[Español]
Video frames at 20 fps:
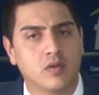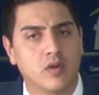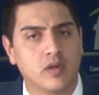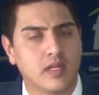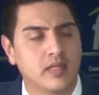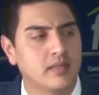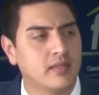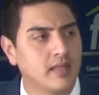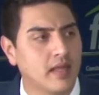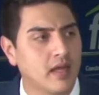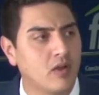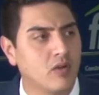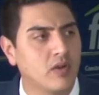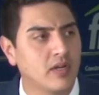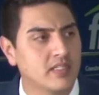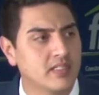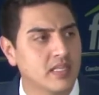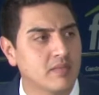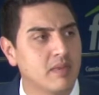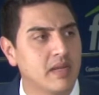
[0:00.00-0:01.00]
conectado con
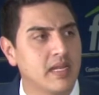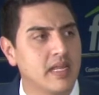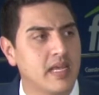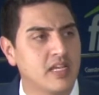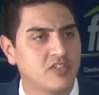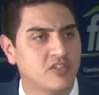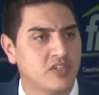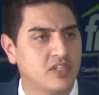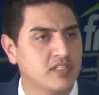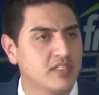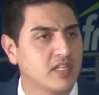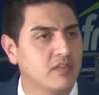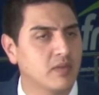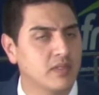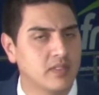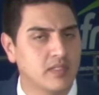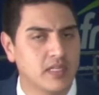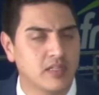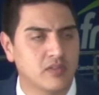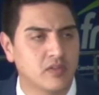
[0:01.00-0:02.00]
estas validaciones
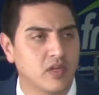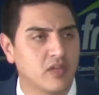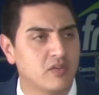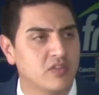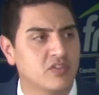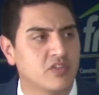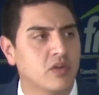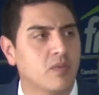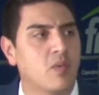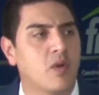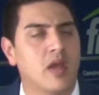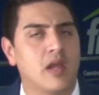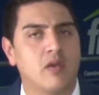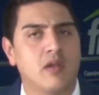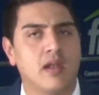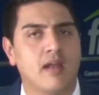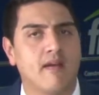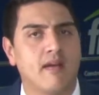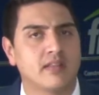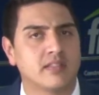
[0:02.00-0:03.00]
dentro de nuestro modelo
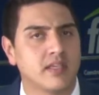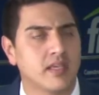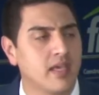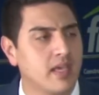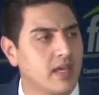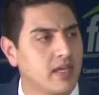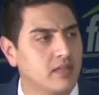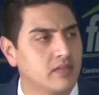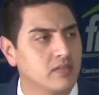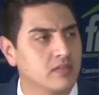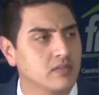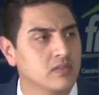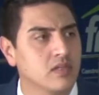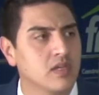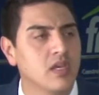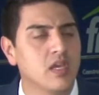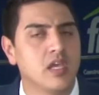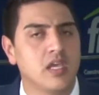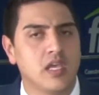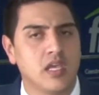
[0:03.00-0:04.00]
en la base de datos
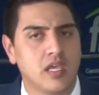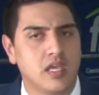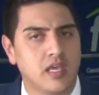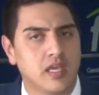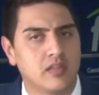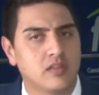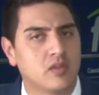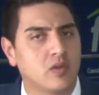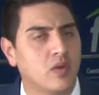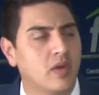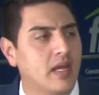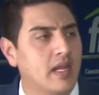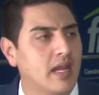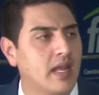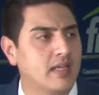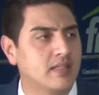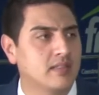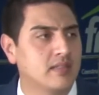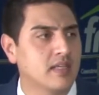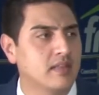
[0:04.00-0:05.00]
y dentro de
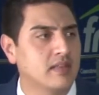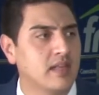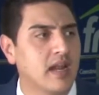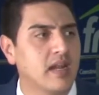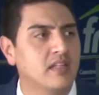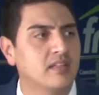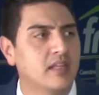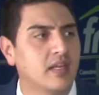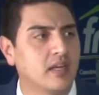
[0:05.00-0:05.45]
las centrales